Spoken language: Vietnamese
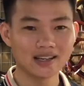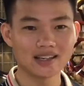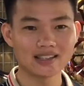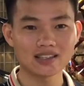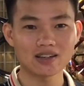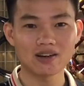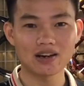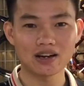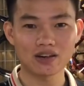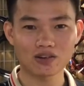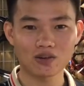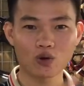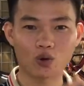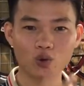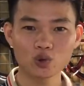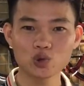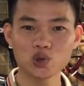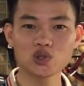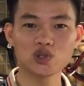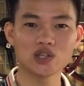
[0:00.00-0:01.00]
để sau này nó
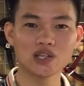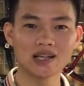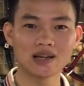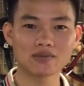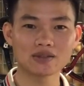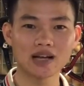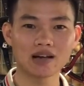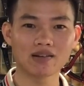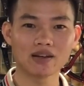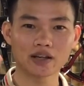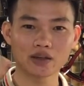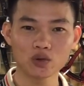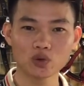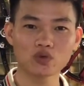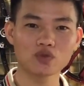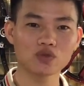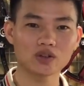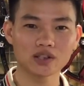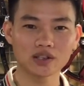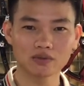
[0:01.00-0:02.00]
cố duy trì làm sao lấy cái
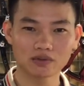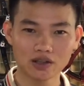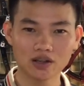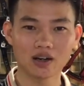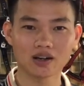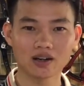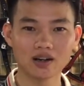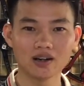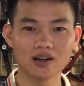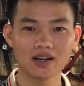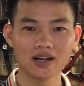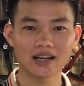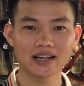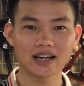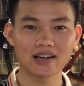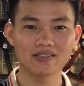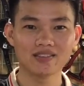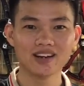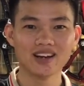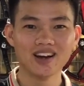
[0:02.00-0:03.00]
nút kim cương nữa
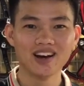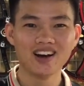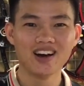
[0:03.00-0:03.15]
anh em